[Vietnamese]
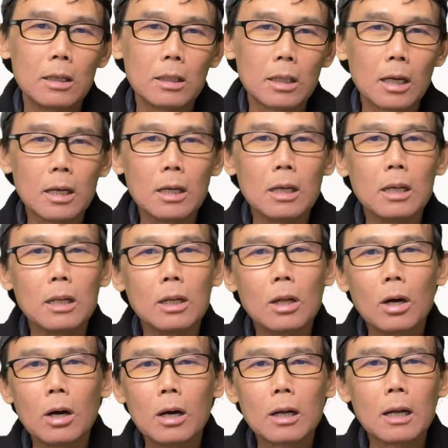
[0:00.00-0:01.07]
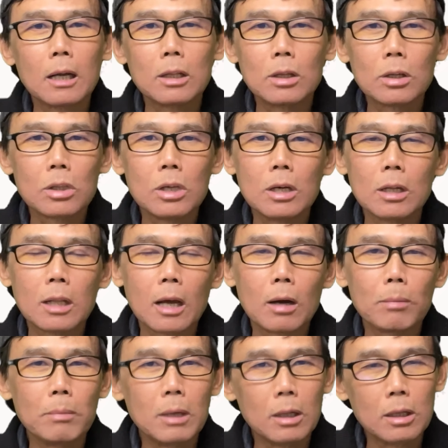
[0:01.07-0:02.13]
thì nó là nó chia theo
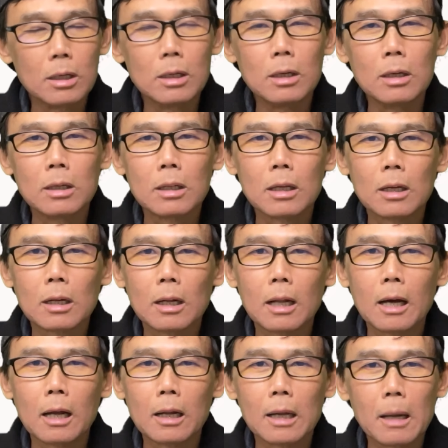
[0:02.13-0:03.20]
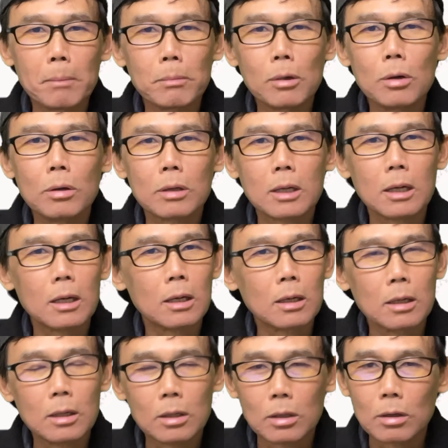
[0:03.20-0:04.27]
bình thường tức là năm ngôi kia
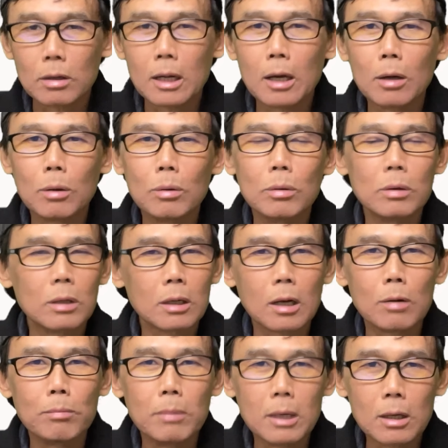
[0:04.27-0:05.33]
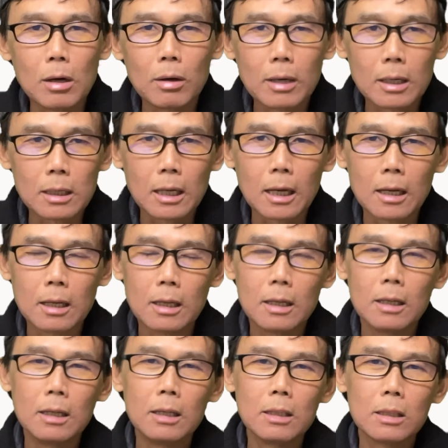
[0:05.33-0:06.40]
nó đều không biến đổi hết nha
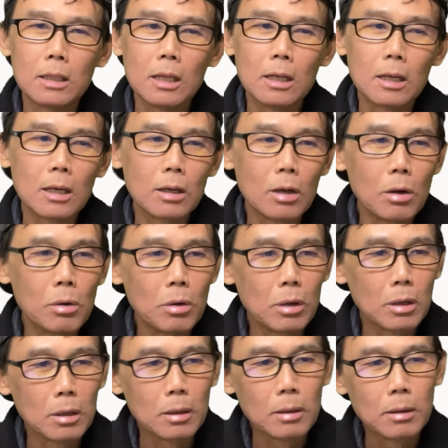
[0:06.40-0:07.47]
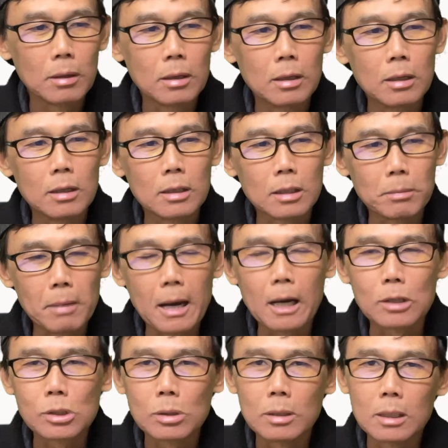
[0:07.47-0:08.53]
chỉ cái ngôi và
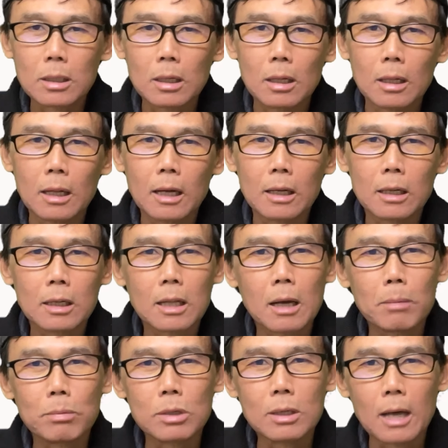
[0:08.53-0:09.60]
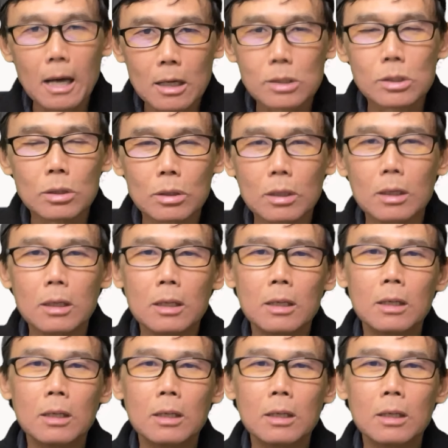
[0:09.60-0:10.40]
số ít là nó thêm chữ S vô thôi.